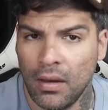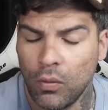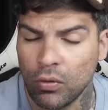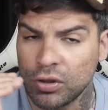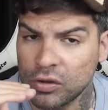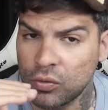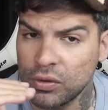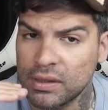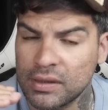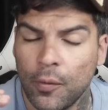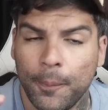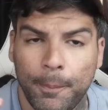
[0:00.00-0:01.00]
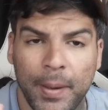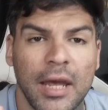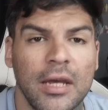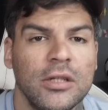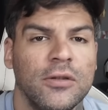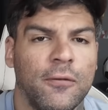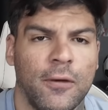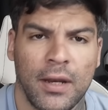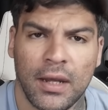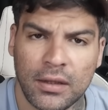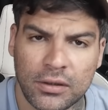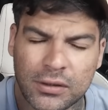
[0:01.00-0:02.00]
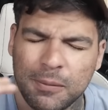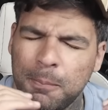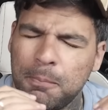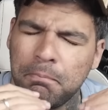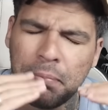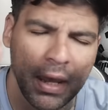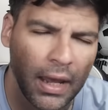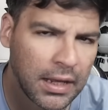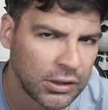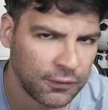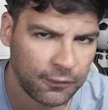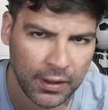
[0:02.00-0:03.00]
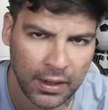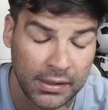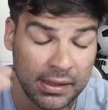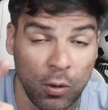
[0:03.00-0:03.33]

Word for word: Hoje as coisas são bem diferentes, bem diferentes.